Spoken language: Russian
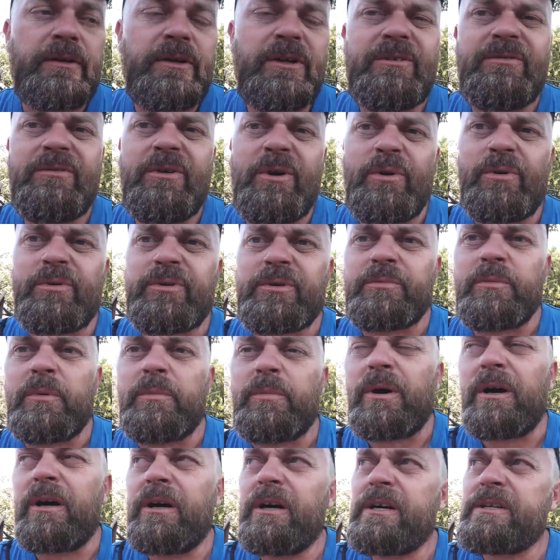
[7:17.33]
Не говорю
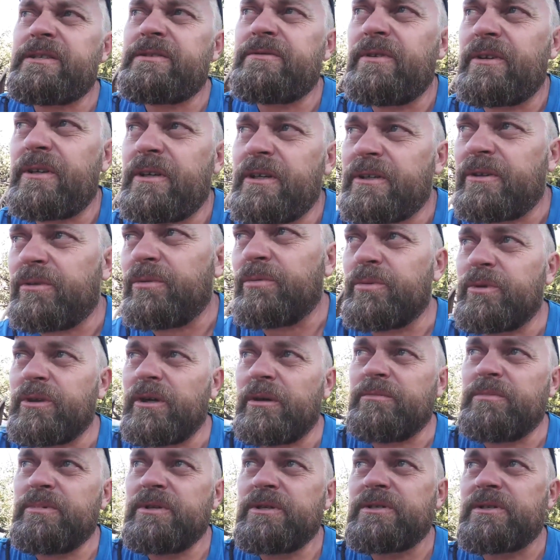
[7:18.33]
там о богатстве, о
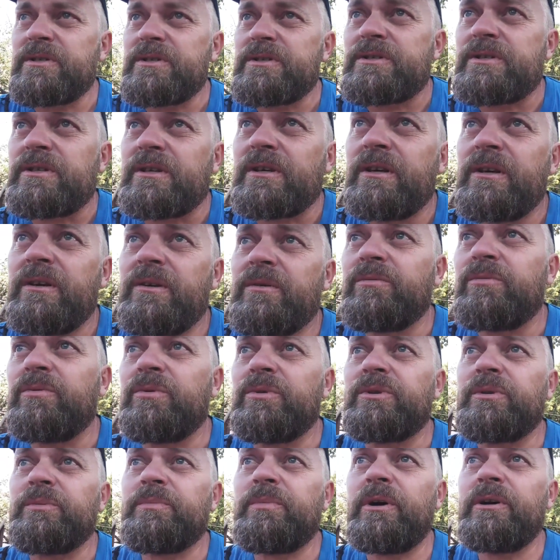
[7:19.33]
каком-то о бизнесе.
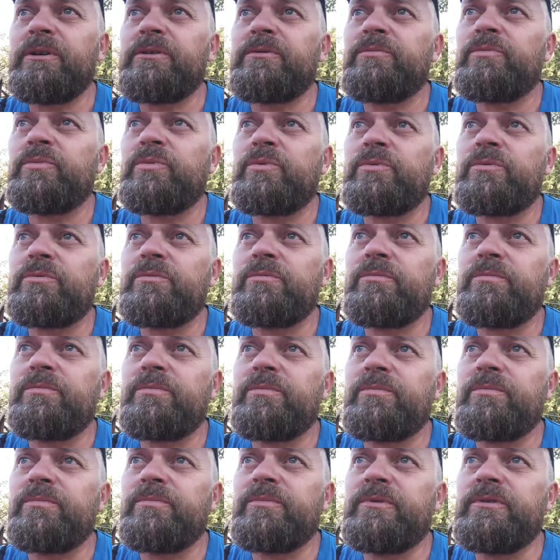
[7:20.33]
Вот. И поэтому
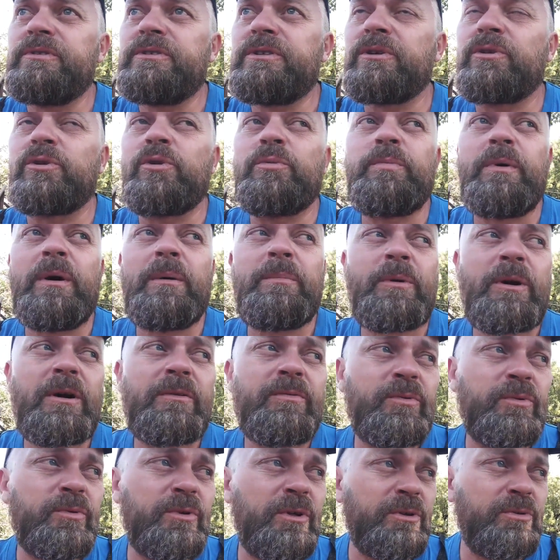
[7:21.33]
делаю
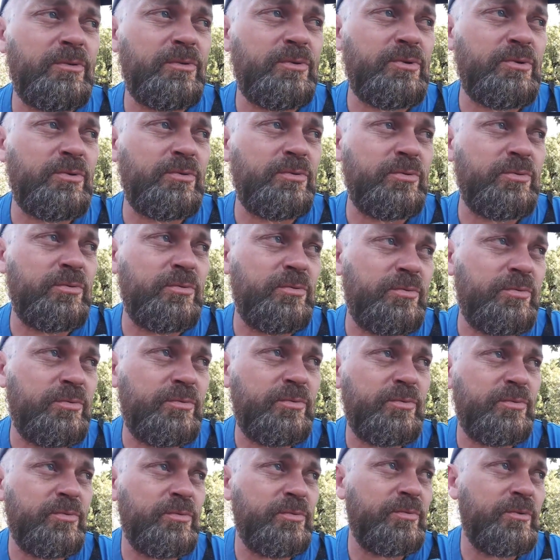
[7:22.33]
поправку на то, что
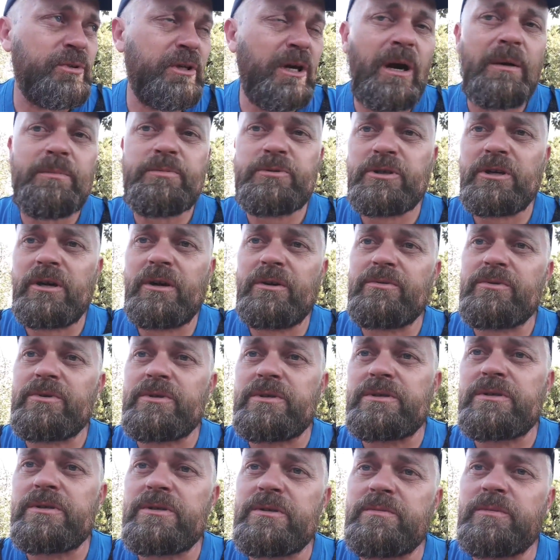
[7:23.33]
ну, я
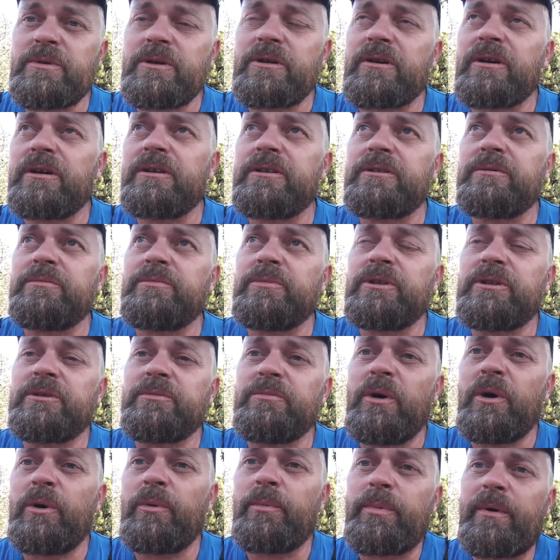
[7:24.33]
общаюсь с эмигрантами,
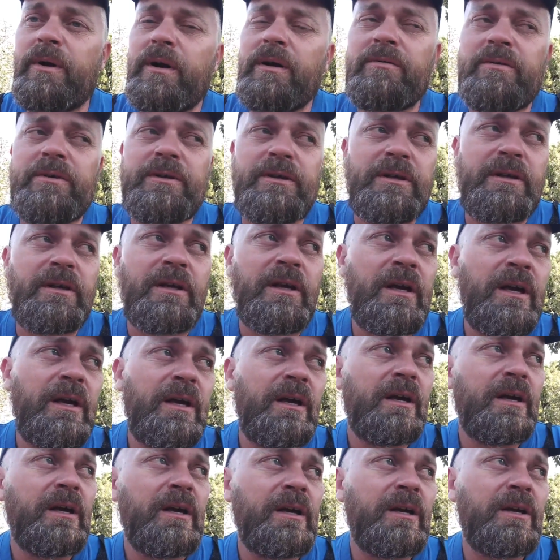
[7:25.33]
это мое право, и
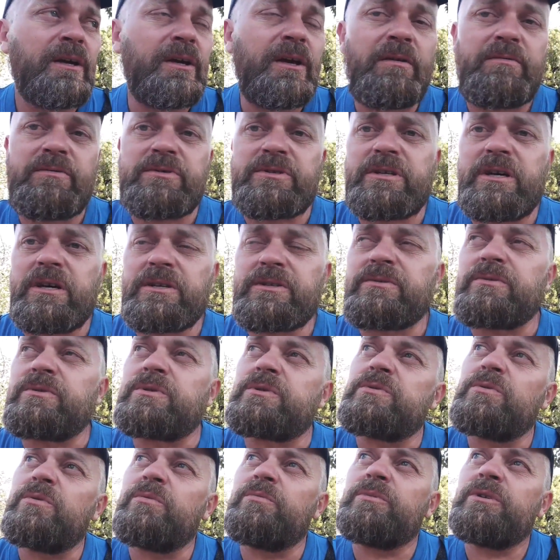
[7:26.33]
я
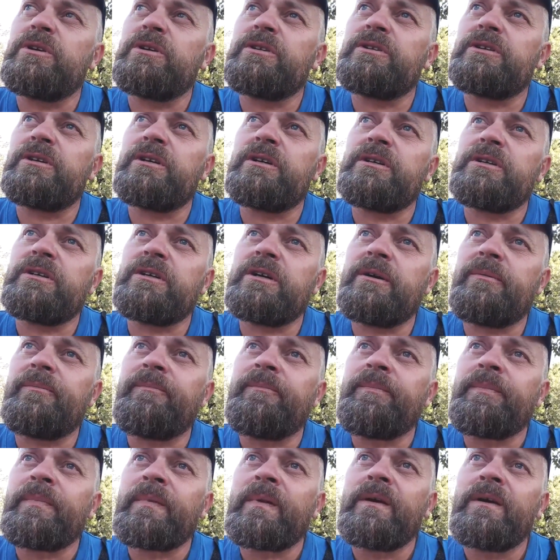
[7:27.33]
высказываю свое мнение, я
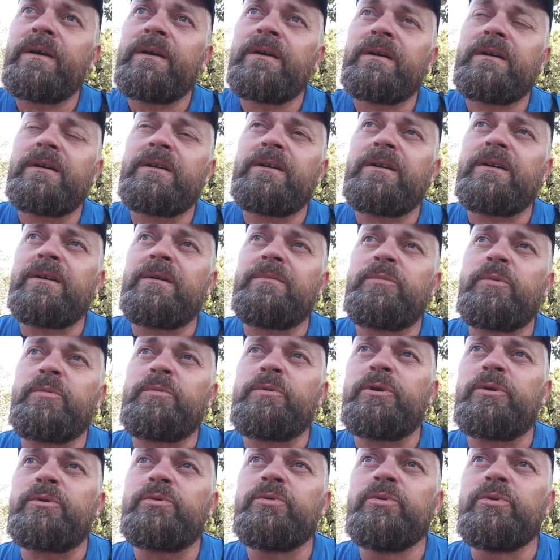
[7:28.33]
э,
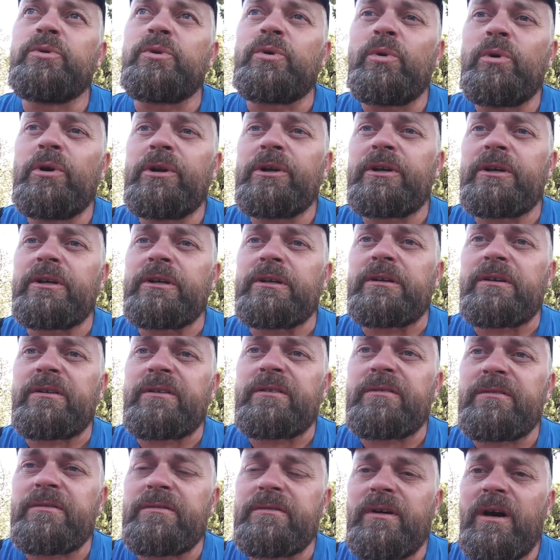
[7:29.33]
публикую ролики
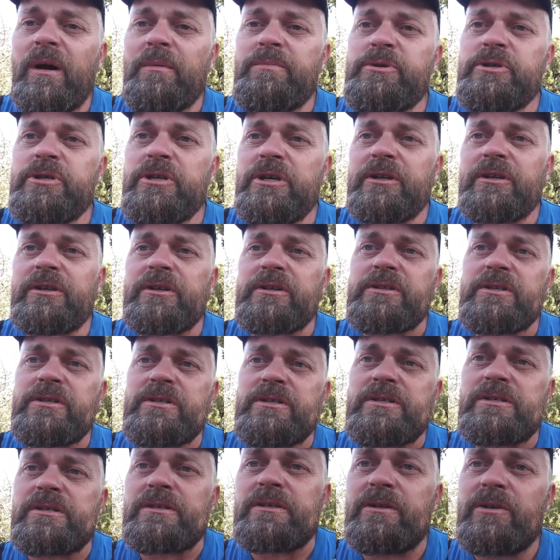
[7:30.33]
э, общения
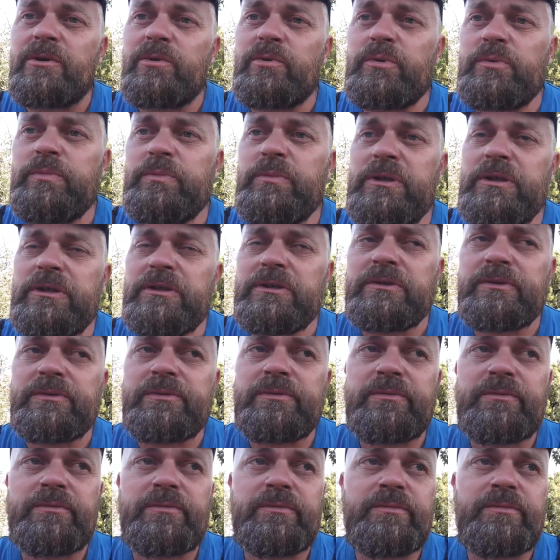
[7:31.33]
с людьми,